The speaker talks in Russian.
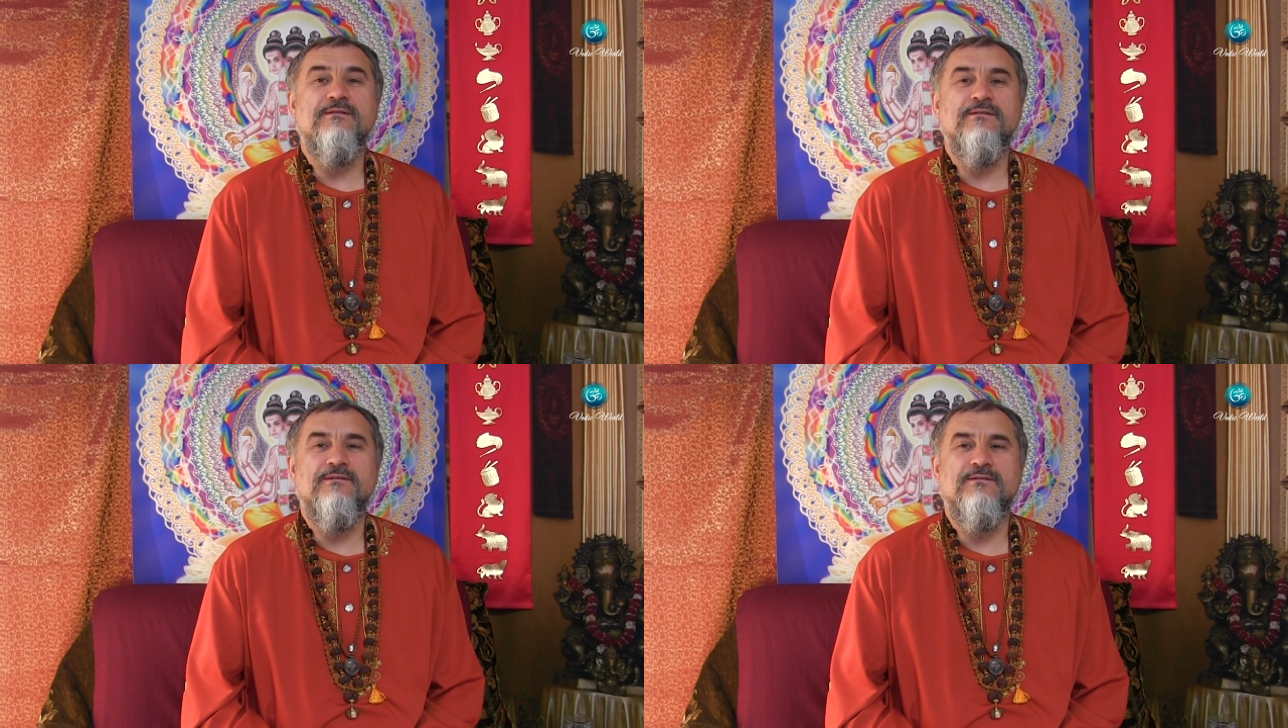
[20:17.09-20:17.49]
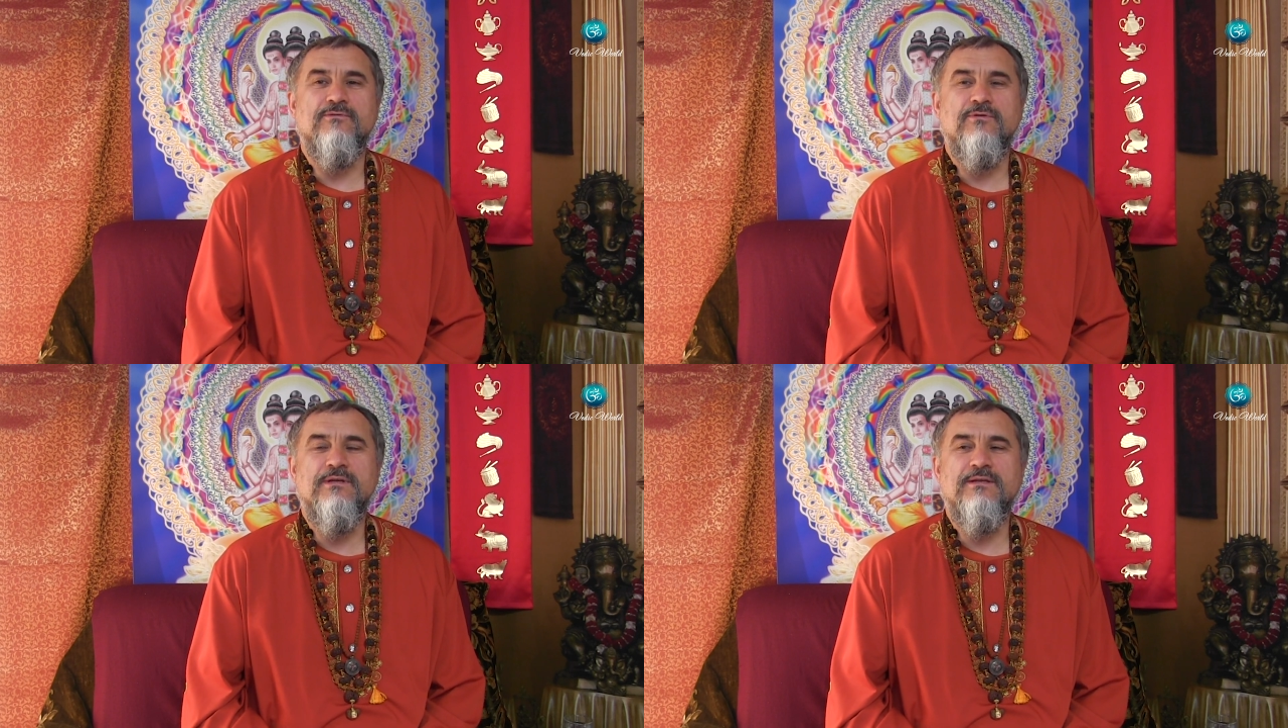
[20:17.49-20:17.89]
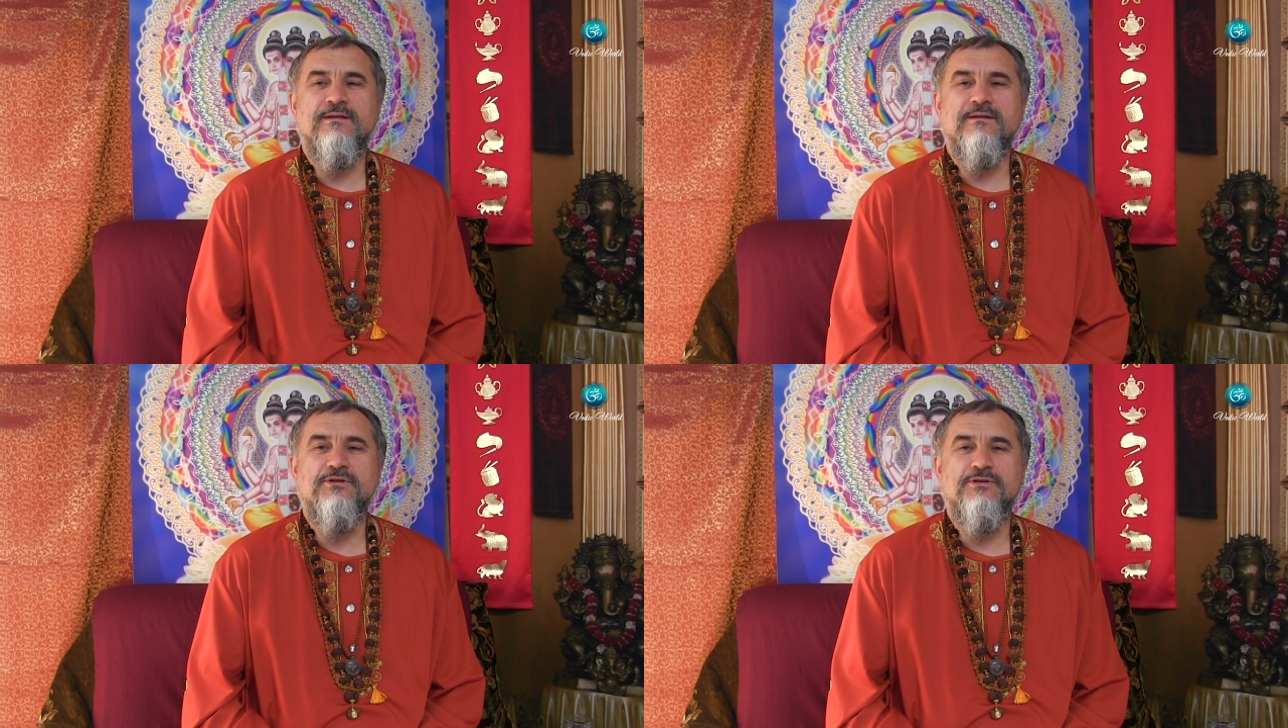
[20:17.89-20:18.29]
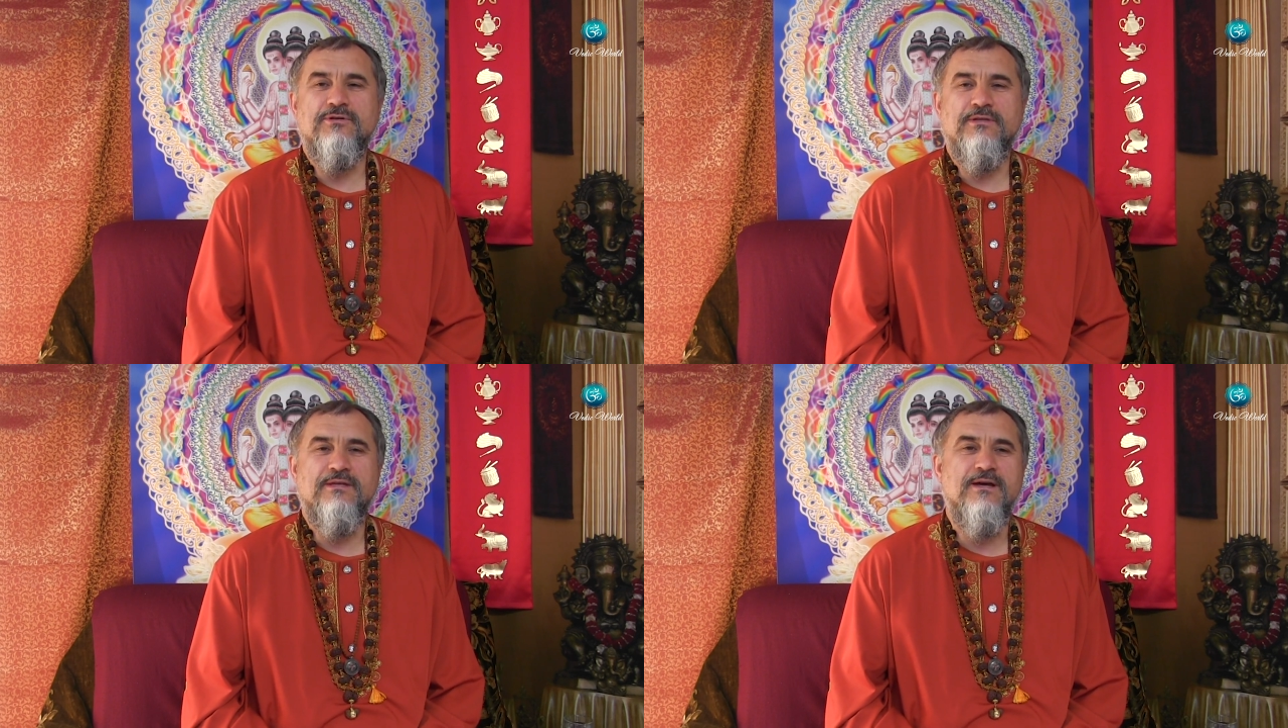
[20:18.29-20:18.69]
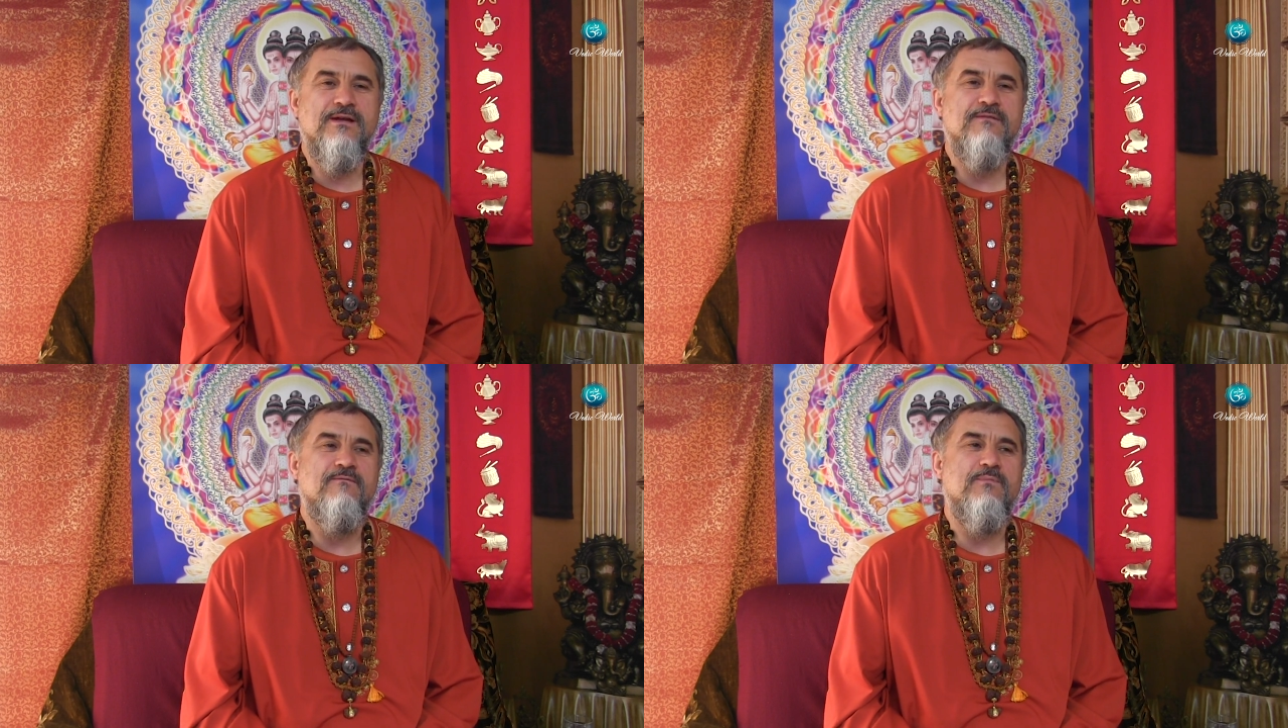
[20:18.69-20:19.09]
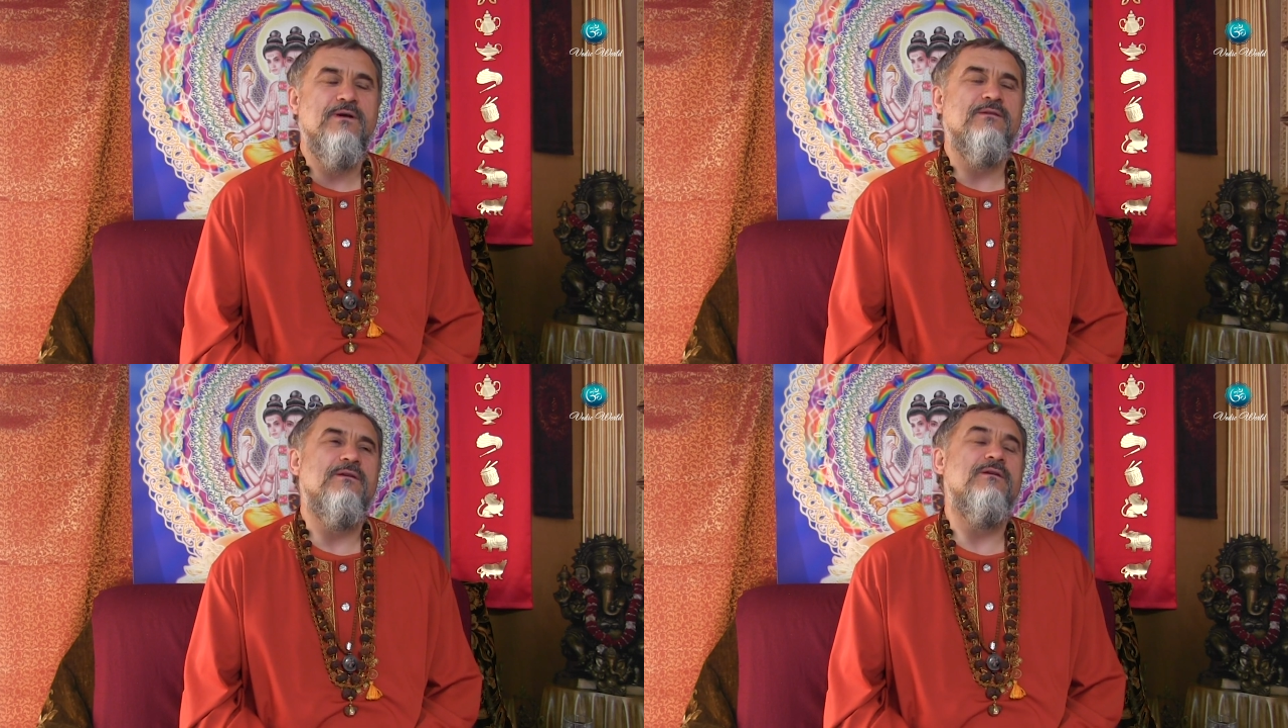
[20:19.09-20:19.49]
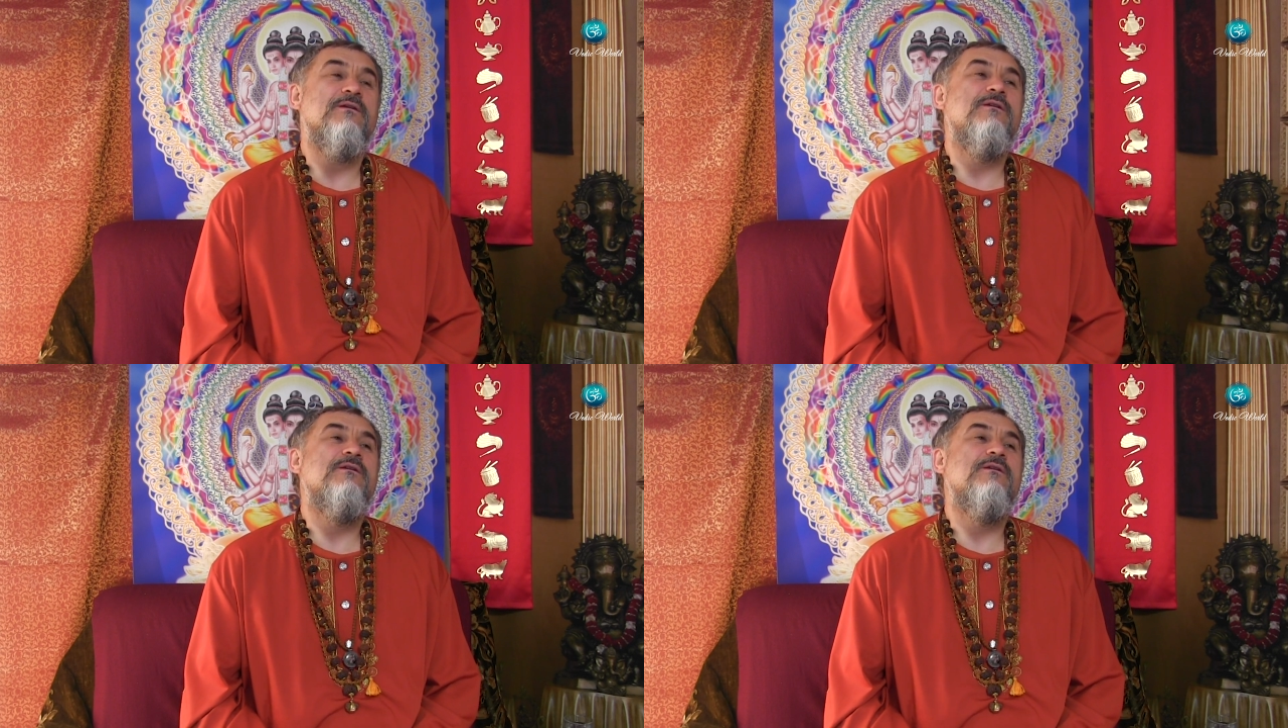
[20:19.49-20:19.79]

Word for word: золото, счета в банке